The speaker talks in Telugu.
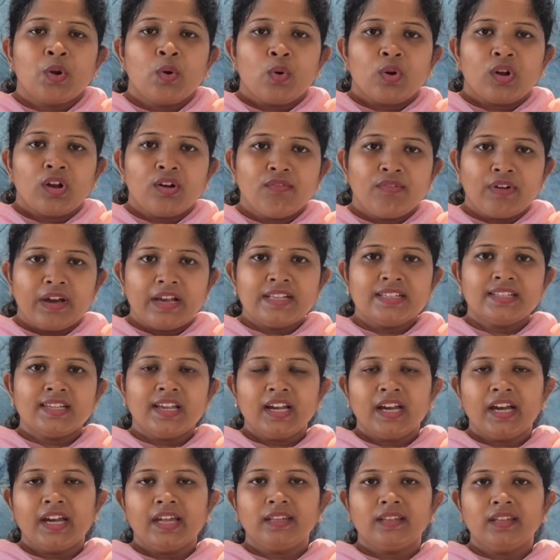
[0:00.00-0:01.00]
ఒక
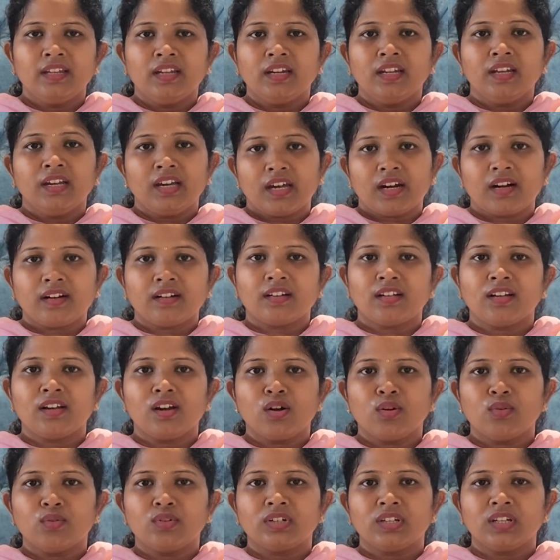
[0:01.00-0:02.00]
వైజాగ్ అయితేనే
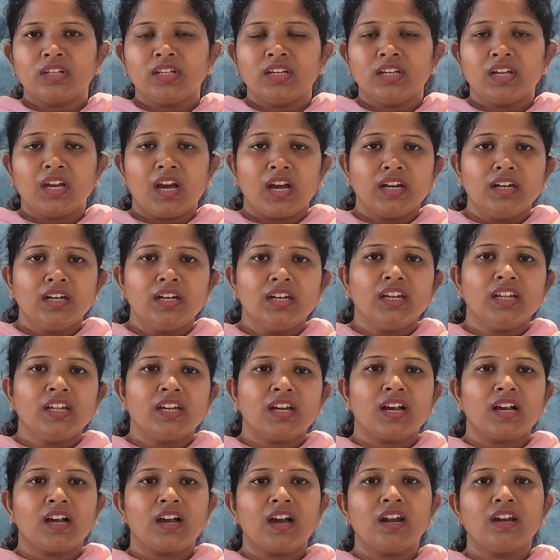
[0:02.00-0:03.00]
కరెక్ట్గా ఉంటుంది అన్ని
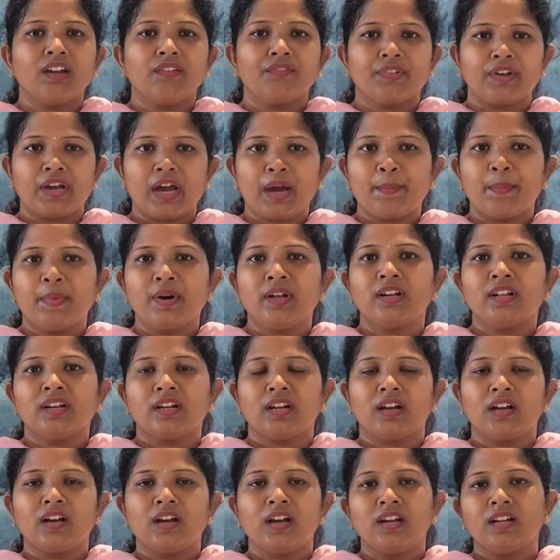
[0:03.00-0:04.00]
రకాల వ్యాపార
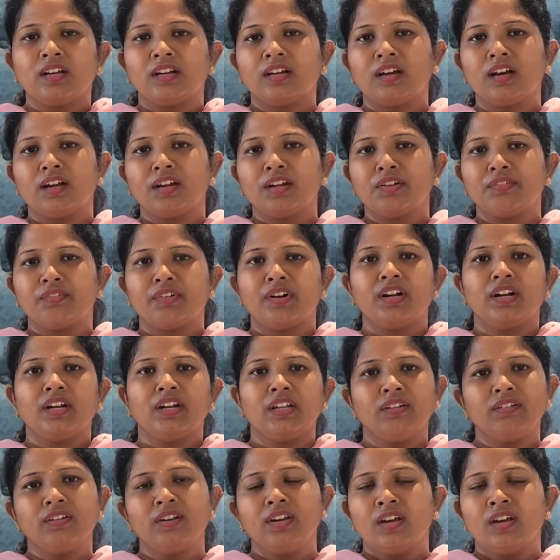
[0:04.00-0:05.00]
రంగాలకు కానివ్వండి